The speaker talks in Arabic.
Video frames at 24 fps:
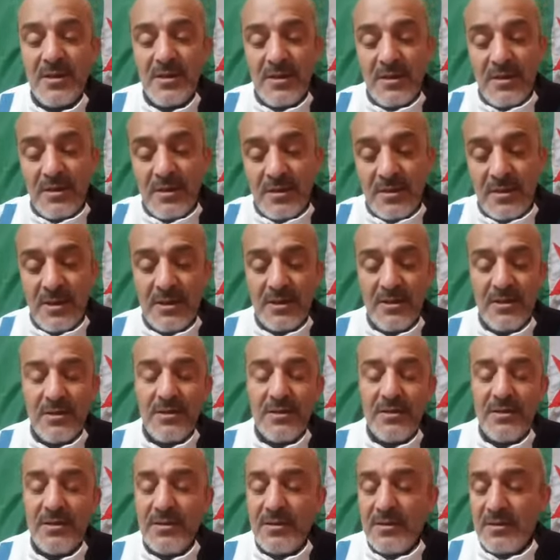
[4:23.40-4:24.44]
لا
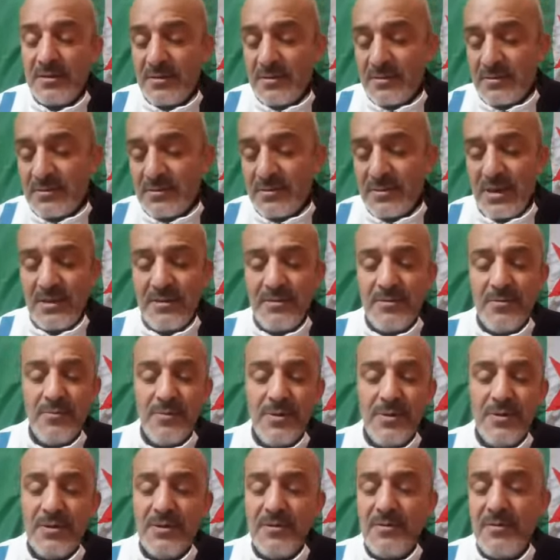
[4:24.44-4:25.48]
آه، يعني
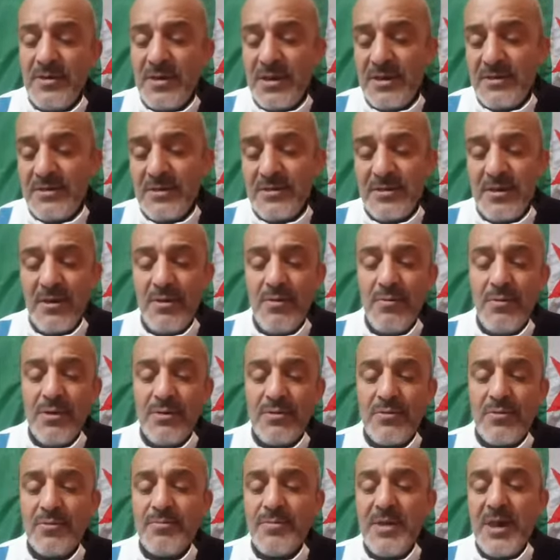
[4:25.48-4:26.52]
من النادي تاعو
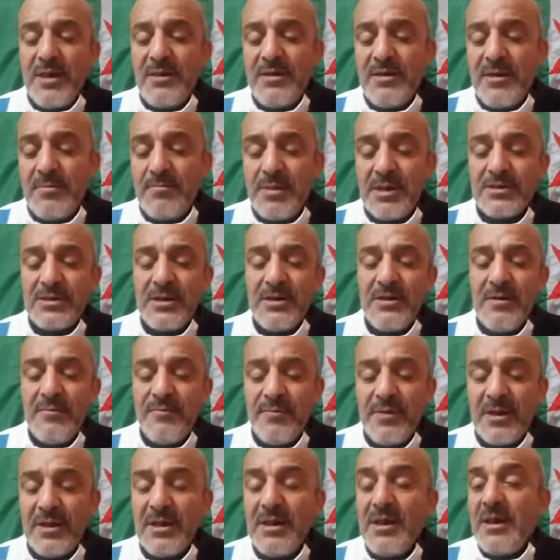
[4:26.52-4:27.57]
يذكر بأن بطل
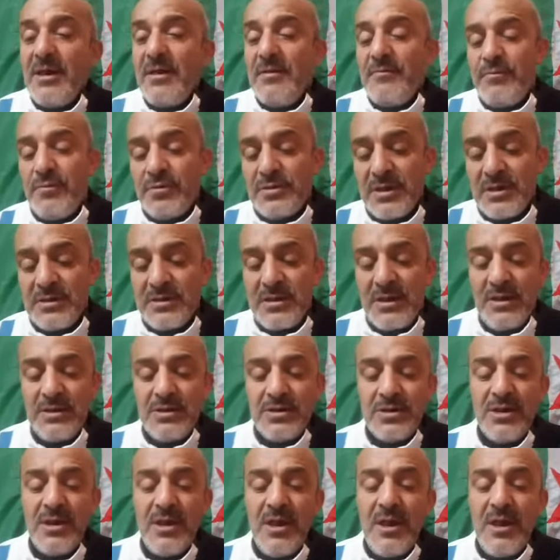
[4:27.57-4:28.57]
إفريقيا 2019